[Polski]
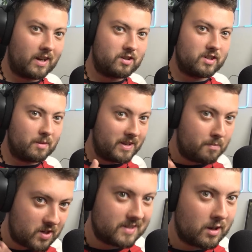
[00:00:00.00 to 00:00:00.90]
także żeby nie
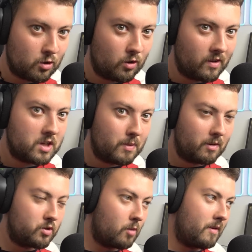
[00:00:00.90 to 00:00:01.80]
przestać oglądać,
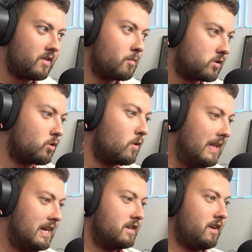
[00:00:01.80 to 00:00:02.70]
będę musiał pewnie mocno
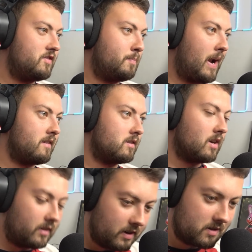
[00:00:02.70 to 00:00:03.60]
się wzbraniać.
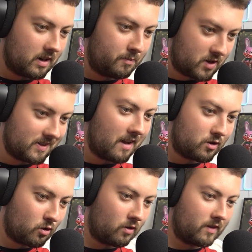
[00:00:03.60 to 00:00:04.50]
A ty, jeżeli
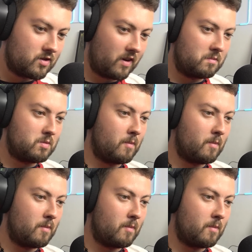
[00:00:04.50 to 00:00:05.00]
przestaniesz oglądać w jakimś